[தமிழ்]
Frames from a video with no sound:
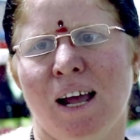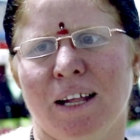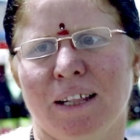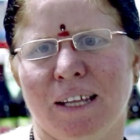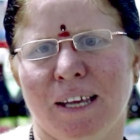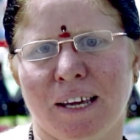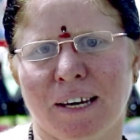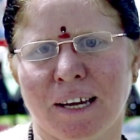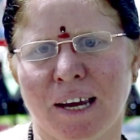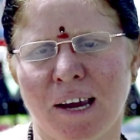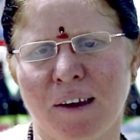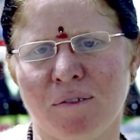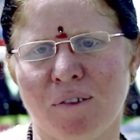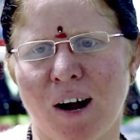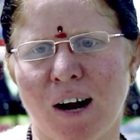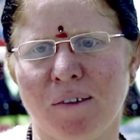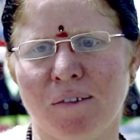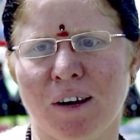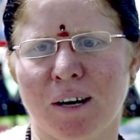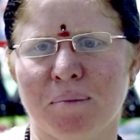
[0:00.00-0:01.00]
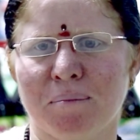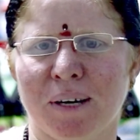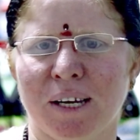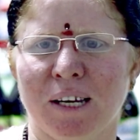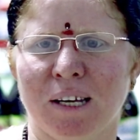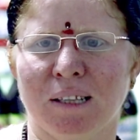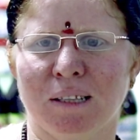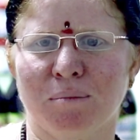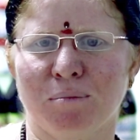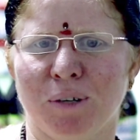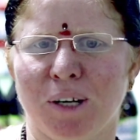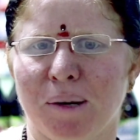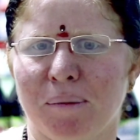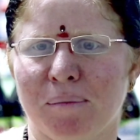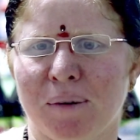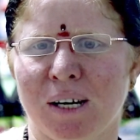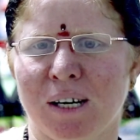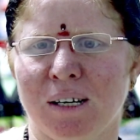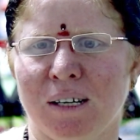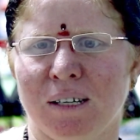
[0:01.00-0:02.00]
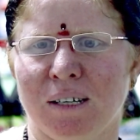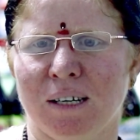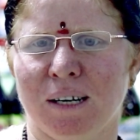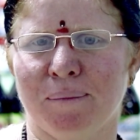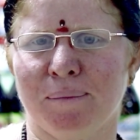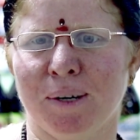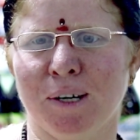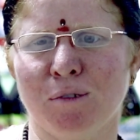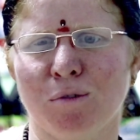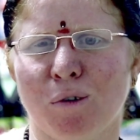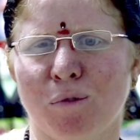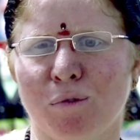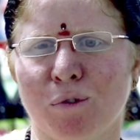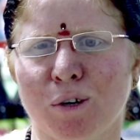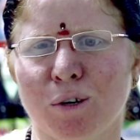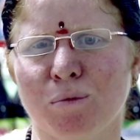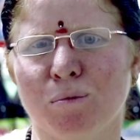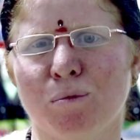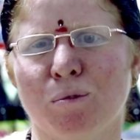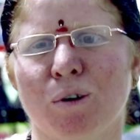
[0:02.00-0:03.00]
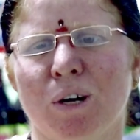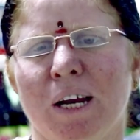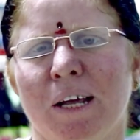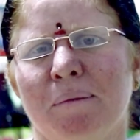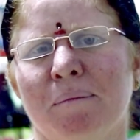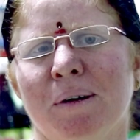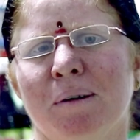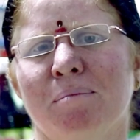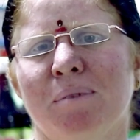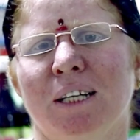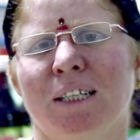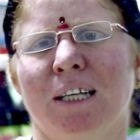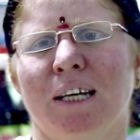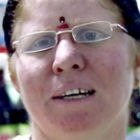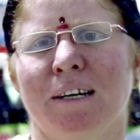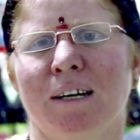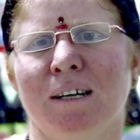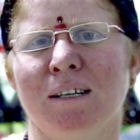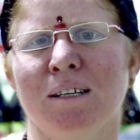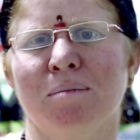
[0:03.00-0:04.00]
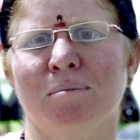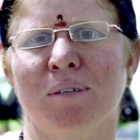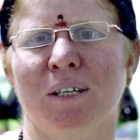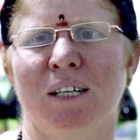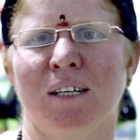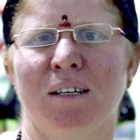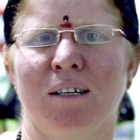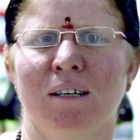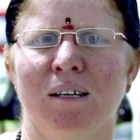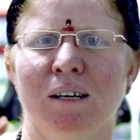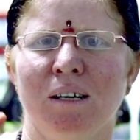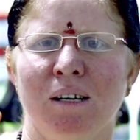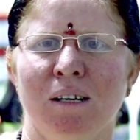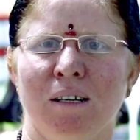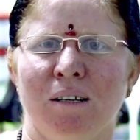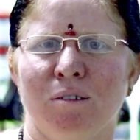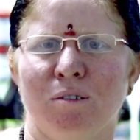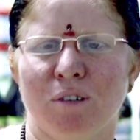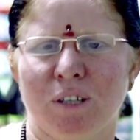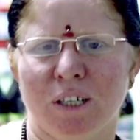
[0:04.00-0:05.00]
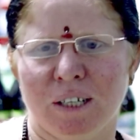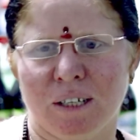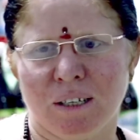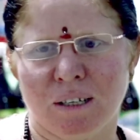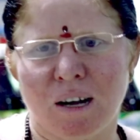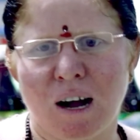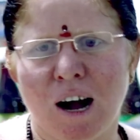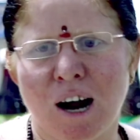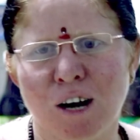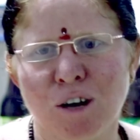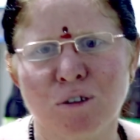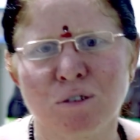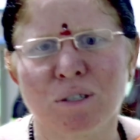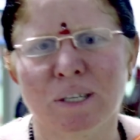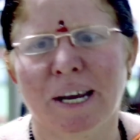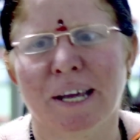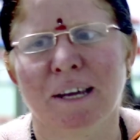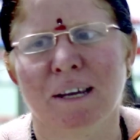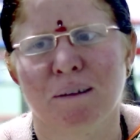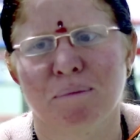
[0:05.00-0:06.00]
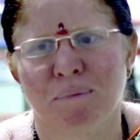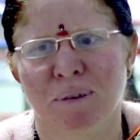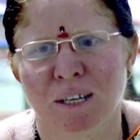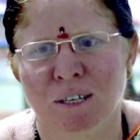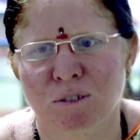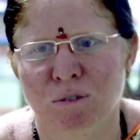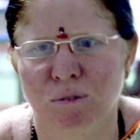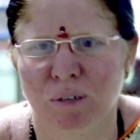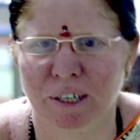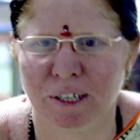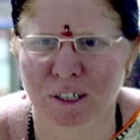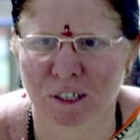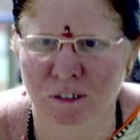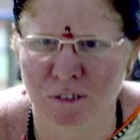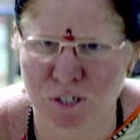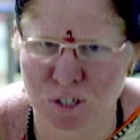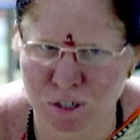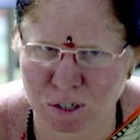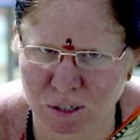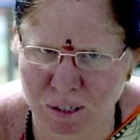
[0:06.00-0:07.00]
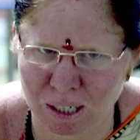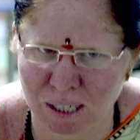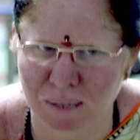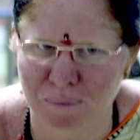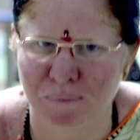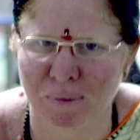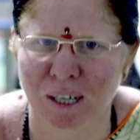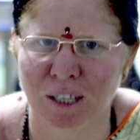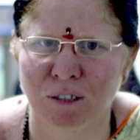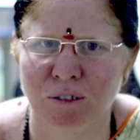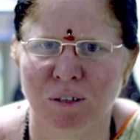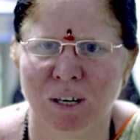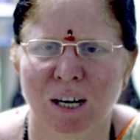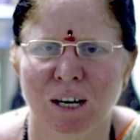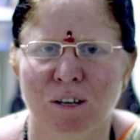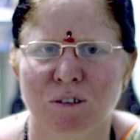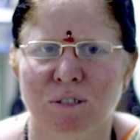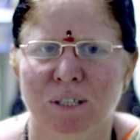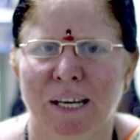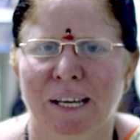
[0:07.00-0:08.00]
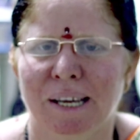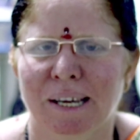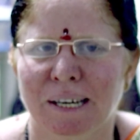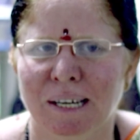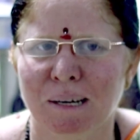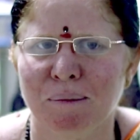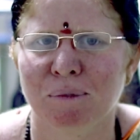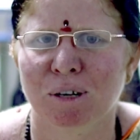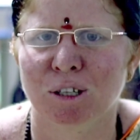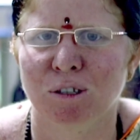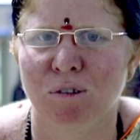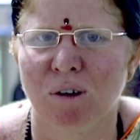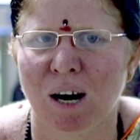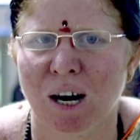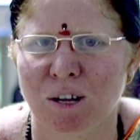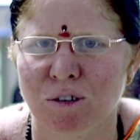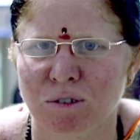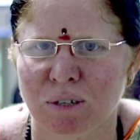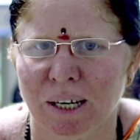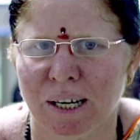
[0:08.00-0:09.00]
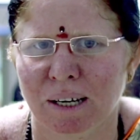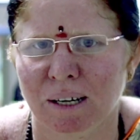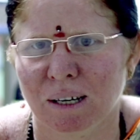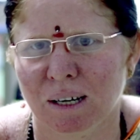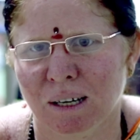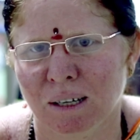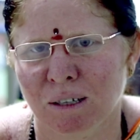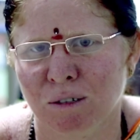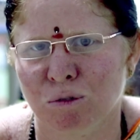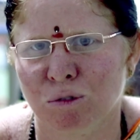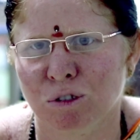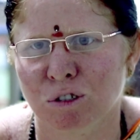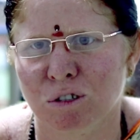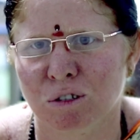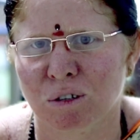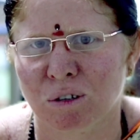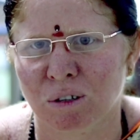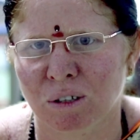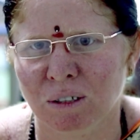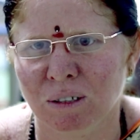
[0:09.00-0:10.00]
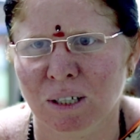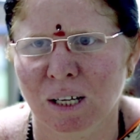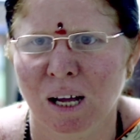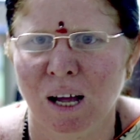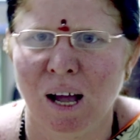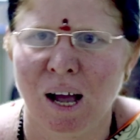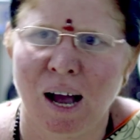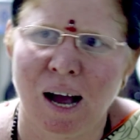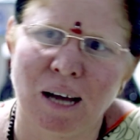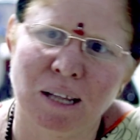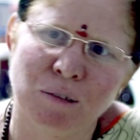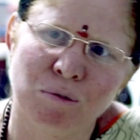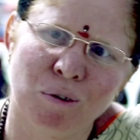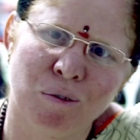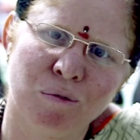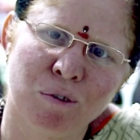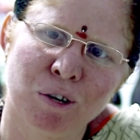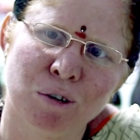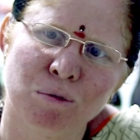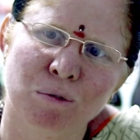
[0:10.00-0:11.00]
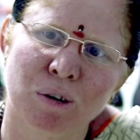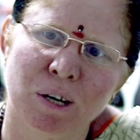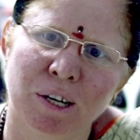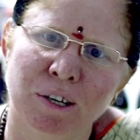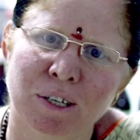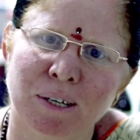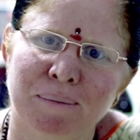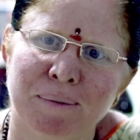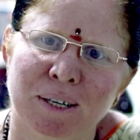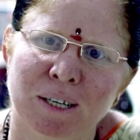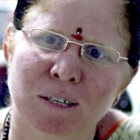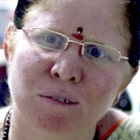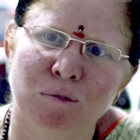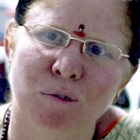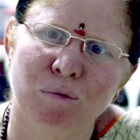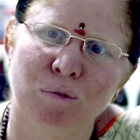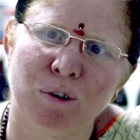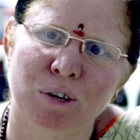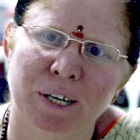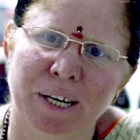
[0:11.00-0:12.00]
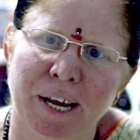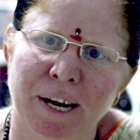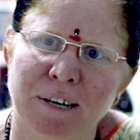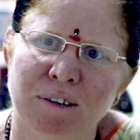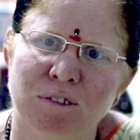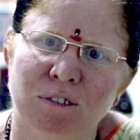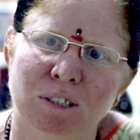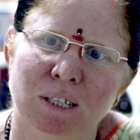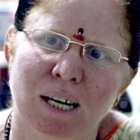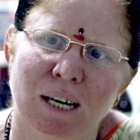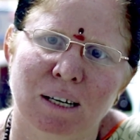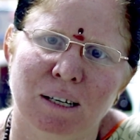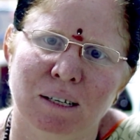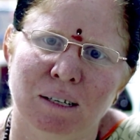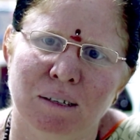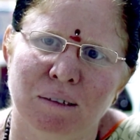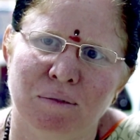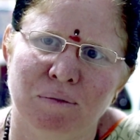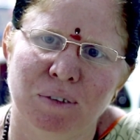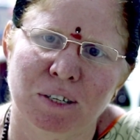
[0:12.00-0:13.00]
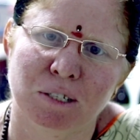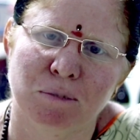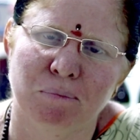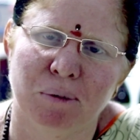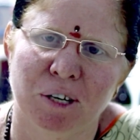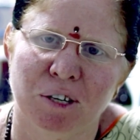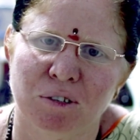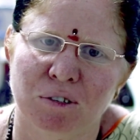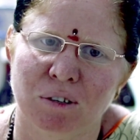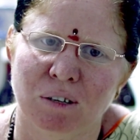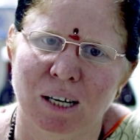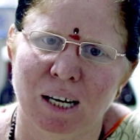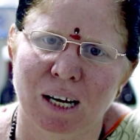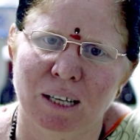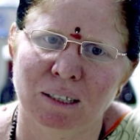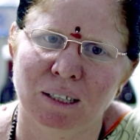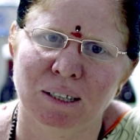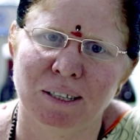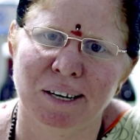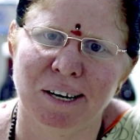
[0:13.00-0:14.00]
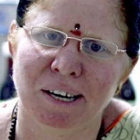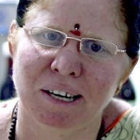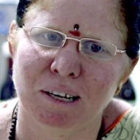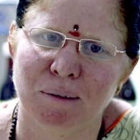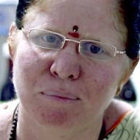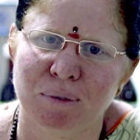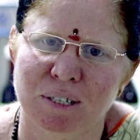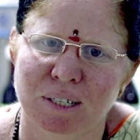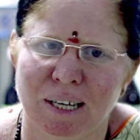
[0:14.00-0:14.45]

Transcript: இந்த இயற்கை வாழ்வியல் மையத்து மூலிமா நம்ம ஒவ்வொரு ஊர்லேயுமே பார்த்திங்கன்னா நம்ம ஒரு ஆலோசனை அப்படின்னு சொல்லிட்டு வச்சுருக்கோங்க மருத்துவ ஆலோசனை இயற்கை மருத்துவ ஆலோசனை நாங்கள் கொடுத்துட்ருக்கோம் அது ஒவ்வொரு ஊர்லேயும் நமக்கு ஒவ்வொரு டேட் வந்து நாங்கள் ஃபிக்ஸ் பண்ணியிருக்கோங்க அந்தந்த டேட்டு இப்போ